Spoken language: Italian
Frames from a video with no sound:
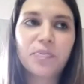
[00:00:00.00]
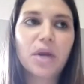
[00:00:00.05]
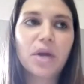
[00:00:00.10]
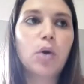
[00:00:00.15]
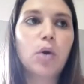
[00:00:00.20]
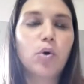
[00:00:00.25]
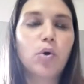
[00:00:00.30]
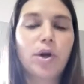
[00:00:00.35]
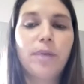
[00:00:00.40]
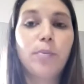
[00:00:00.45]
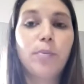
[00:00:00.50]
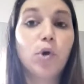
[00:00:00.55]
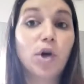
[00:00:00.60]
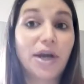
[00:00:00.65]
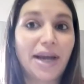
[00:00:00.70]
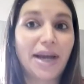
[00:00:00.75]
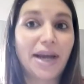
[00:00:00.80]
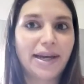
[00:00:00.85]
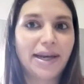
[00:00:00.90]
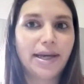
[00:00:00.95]
Allora, il mio
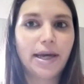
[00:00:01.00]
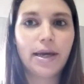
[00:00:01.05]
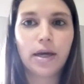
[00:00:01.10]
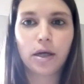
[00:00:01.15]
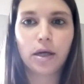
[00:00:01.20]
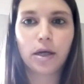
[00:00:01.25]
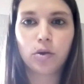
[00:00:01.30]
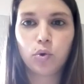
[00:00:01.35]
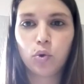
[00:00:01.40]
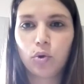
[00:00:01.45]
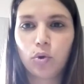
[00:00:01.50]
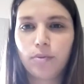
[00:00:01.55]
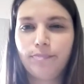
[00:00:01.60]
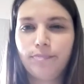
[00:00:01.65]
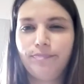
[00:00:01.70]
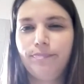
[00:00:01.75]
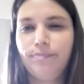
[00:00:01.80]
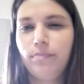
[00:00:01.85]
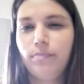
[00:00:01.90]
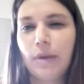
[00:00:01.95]
canale è nato
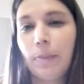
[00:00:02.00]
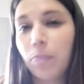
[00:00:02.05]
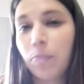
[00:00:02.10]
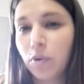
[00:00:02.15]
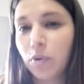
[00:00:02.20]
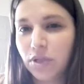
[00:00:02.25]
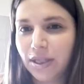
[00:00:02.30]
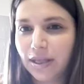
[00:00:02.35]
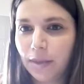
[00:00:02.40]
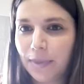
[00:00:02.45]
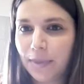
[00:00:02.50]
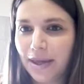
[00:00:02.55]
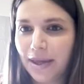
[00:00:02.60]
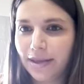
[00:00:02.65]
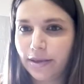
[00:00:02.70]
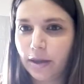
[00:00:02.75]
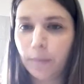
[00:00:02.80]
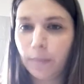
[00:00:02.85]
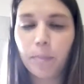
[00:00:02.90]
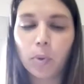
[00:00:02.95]

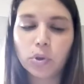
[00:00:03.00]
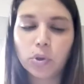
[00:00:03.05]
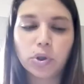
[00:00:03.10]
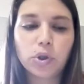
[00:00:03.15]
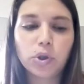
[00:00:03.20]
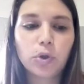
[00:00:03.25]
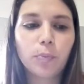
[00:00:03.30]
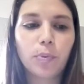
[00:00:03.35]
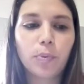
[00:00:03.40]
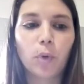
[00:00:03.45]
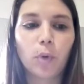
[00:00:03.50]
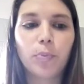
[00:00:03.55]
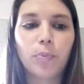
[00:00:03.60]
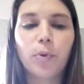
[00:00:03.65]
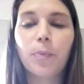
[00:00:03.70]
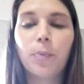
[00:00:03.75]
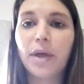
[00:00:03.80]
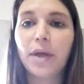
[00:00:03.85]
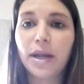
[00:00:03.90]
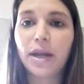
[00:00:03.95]
appositamente apposito
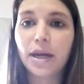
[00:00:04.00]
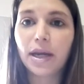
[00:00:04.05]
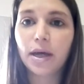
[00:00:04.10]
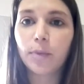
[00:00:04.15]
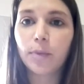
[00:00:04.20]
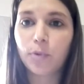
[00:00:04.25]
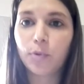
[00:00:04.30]
proprio per,